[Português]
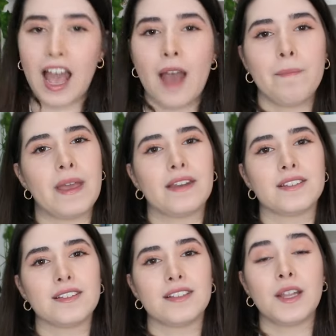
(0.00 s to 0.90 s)

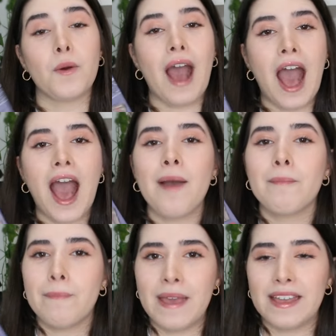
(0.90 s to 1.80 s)
apenas, entendeu?
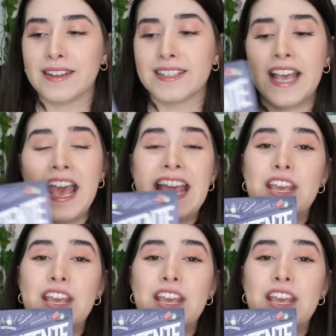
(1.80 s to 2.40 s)
Apenas.